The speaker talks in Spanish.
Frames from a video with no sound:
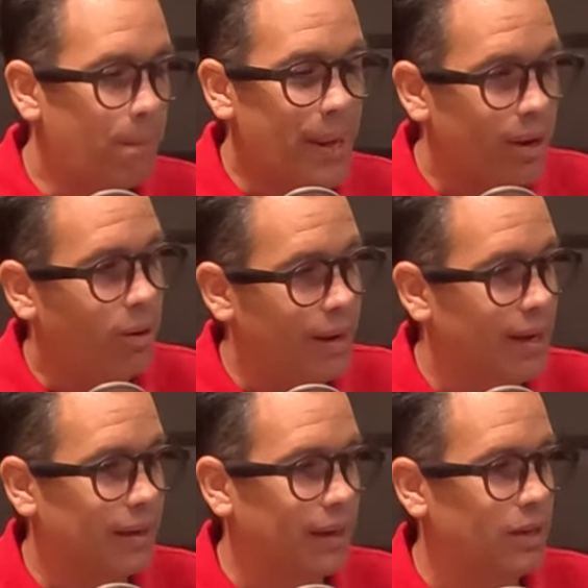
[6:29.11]
Pero
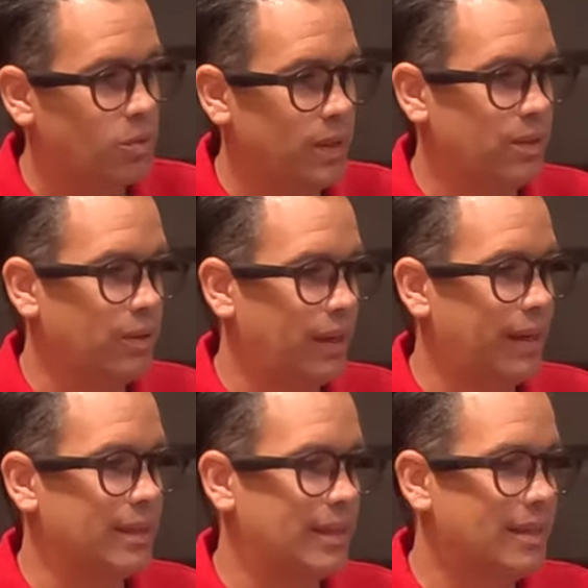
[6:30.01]
el que les voy a decir ahorita
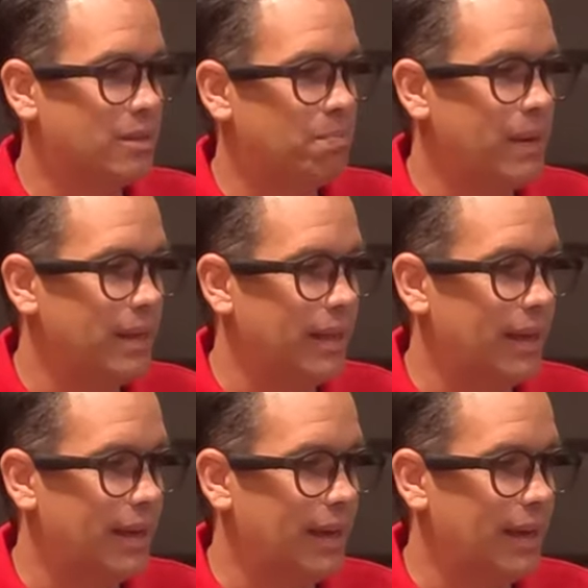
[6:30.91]
que es speedtest.net,